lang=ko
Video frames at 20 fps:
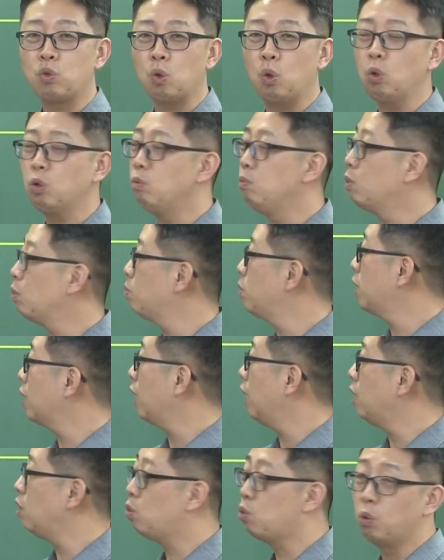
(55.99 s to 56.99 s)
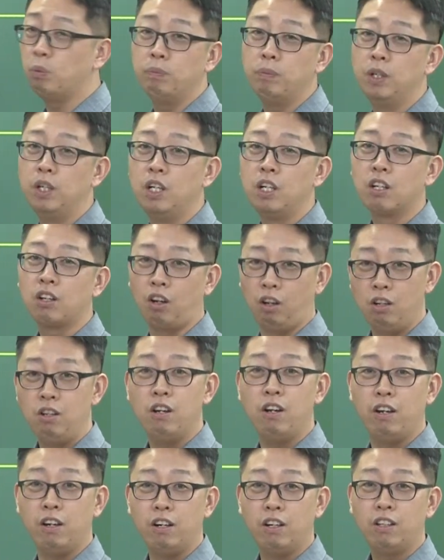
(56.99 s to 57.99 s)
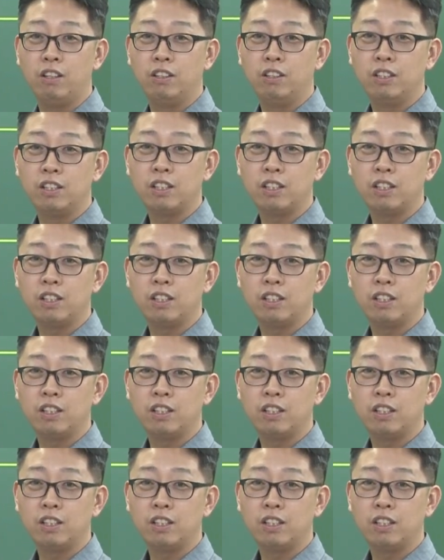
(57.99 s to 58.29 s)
조금 좀 시간이 좀 걸려요.